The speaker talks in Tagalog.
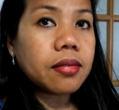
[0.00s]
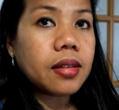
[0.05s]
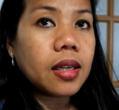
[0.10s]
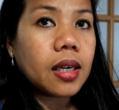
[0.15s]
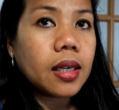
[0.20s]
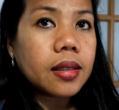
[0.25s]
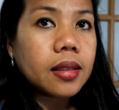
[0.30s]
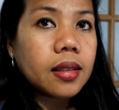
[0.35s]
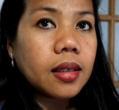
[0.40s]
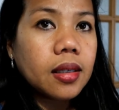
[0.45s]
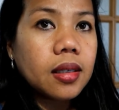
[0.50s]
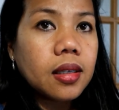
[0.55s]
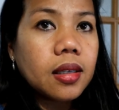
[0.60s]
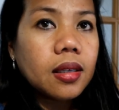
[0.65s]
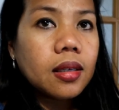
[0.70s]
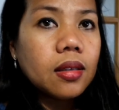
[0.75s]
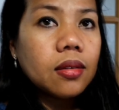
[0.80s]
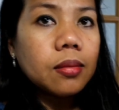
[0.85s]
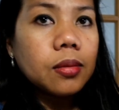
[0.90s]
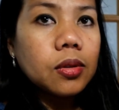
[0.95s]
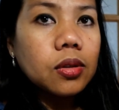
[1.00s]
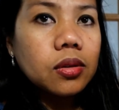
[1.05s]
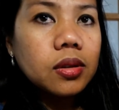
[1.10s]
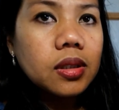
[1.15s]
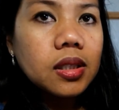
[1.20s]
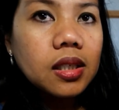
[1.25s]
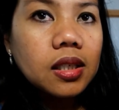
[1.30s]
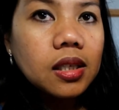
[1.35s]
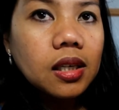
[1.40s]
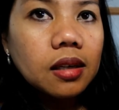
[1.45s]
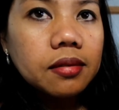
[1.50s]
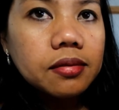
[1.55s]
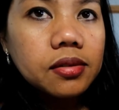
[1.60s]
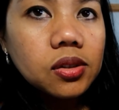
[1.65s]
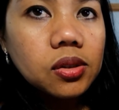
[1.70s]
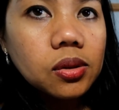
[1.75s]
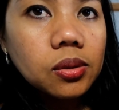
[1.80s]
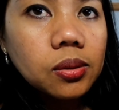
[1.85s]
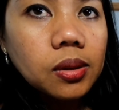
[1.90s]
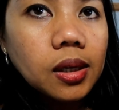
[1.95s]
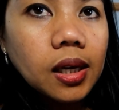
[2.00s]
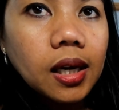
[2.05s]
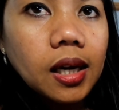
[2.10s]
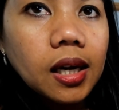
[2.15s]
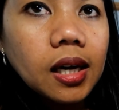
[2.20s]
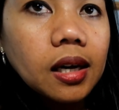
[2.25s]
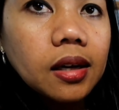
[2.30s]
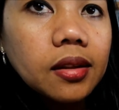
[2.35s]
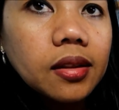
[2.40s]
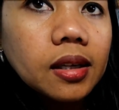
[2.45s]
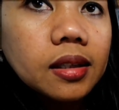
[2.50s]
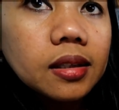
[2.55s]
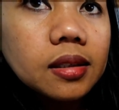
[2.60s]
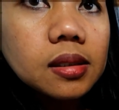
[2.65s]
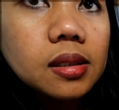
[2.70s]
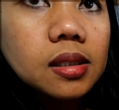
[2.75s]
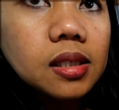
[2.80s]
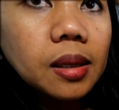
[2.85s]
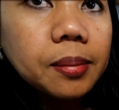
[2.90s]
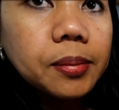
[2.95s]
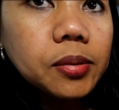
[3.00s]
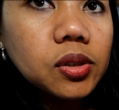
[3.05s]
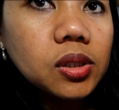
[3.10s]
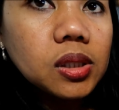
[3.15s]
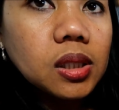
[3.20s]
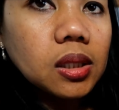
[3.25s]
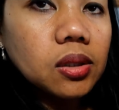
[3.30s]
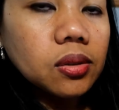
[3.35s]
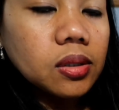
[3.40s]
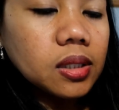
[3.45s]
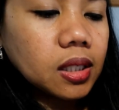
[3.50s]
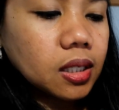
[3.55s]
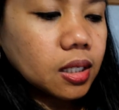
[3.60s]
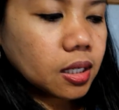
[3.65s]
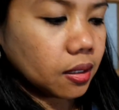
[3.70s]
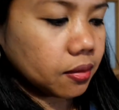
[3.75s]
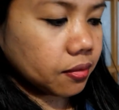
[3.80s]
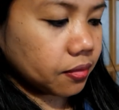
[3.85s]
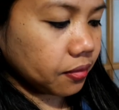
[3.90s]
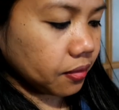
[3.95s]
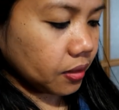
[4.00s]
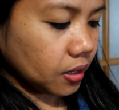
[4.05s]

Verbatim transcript: Lahat na iniinom ko, decaf. So, that is cappuccino decaf.